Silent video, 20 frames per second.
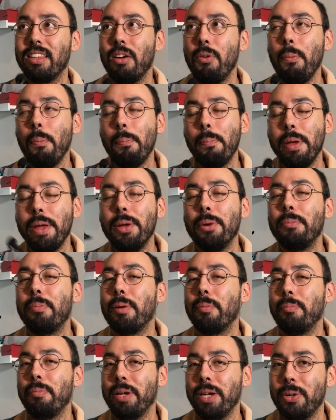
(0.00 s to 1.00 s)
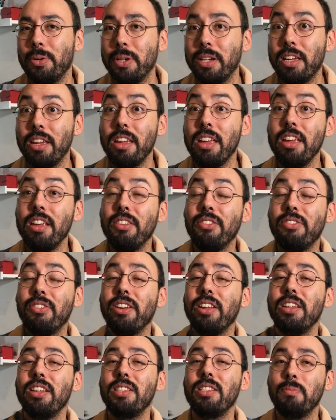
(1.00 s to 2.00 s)
tão bem o papel que
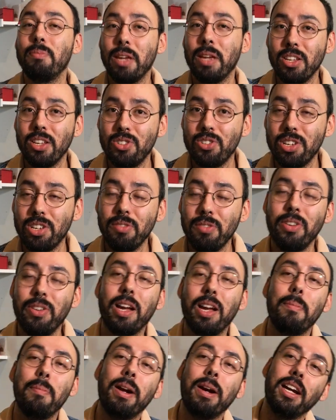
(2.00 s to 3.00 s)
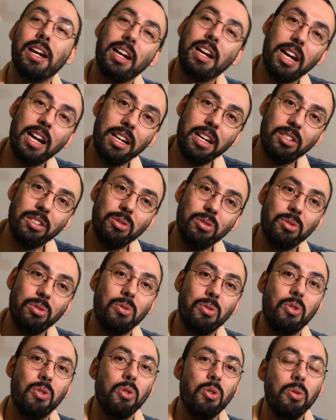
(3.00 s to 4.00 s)
infelizmente ele fica
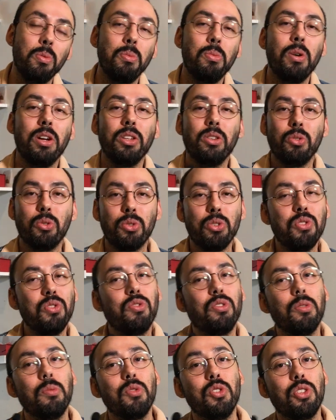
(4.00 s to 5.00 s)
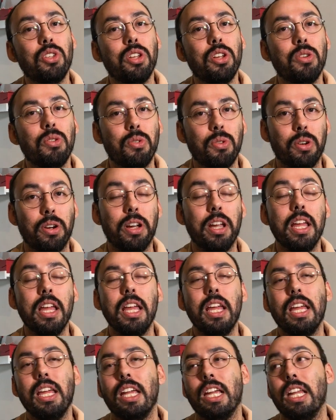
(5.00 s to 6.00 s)
marcado como ator de filmes de terror.
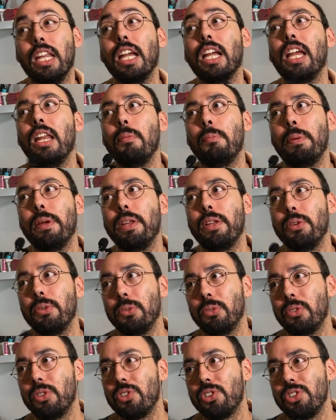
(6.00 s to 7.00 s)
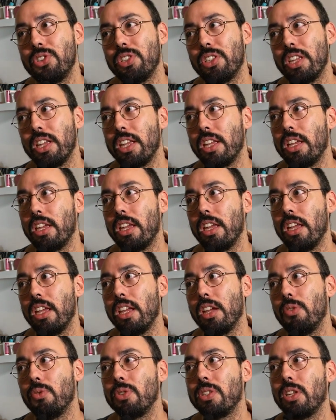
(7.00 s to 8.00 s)
E naquele período a gente tem
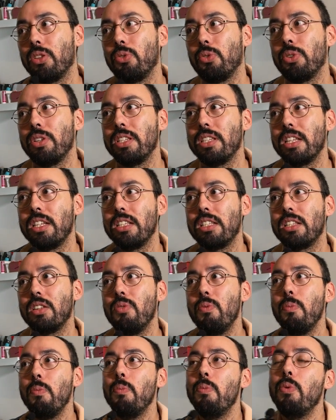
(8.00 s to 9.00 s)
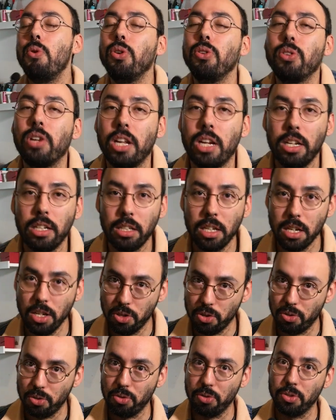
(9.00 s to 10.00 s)
que os atores eles são muito
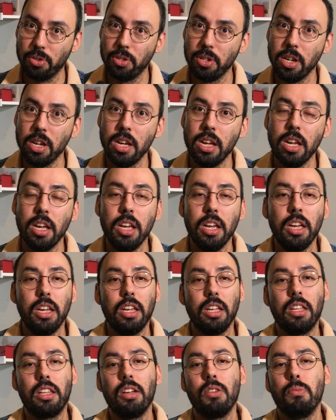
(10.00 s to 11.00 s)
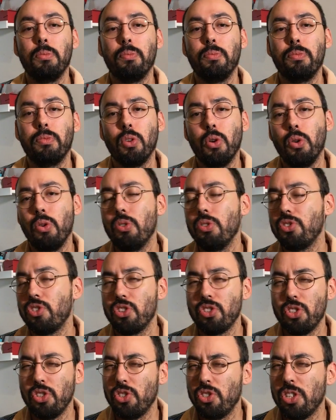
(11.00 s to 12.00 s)
característicos. Então
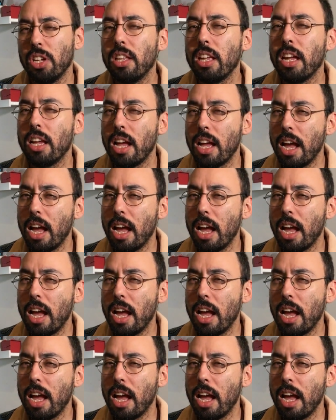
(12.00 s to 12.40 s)
hoje a gente já